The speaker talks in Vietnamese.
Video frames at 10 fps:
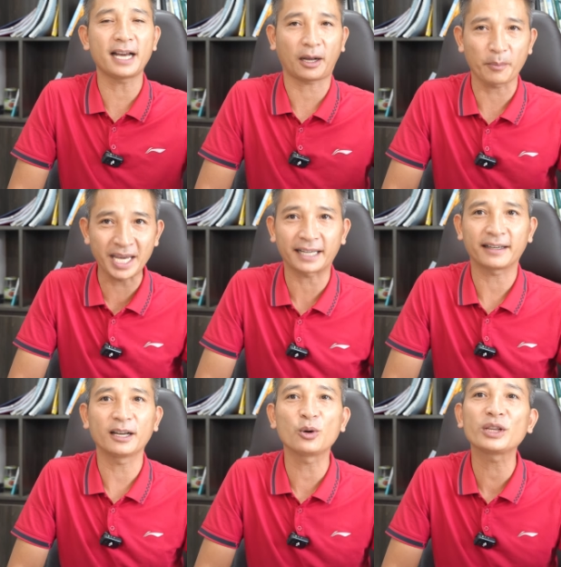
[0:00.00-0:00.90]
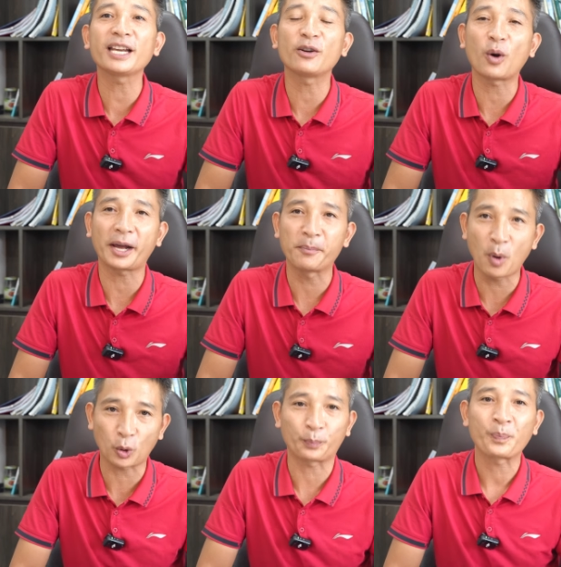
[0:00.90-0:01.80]
đặc biệt đô thị loại
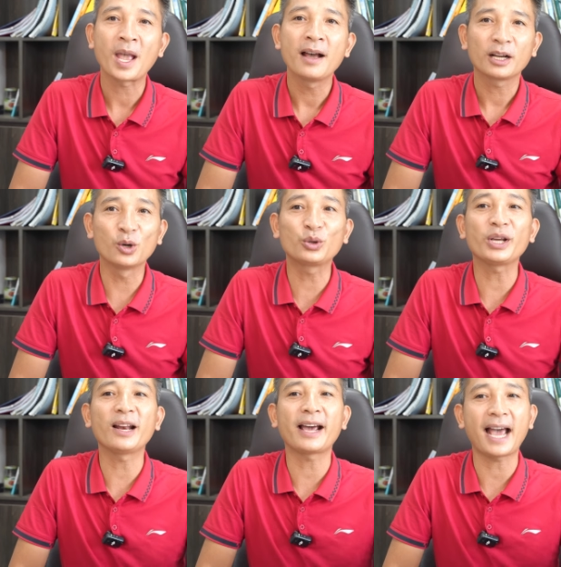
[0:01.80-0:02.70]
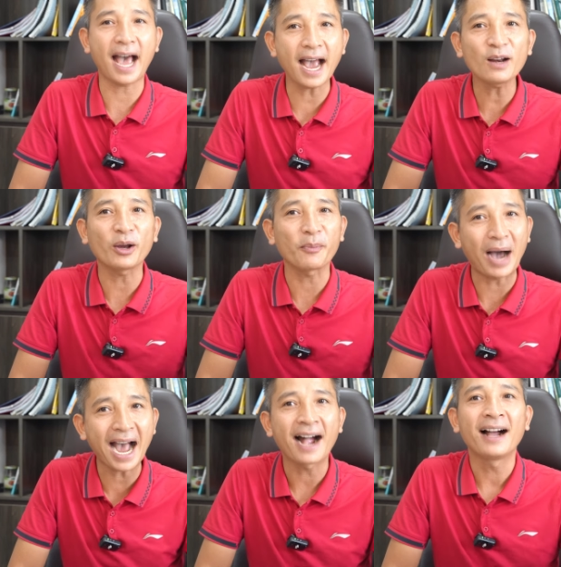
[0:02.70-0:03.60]
một, đô thị loại hai, loại ba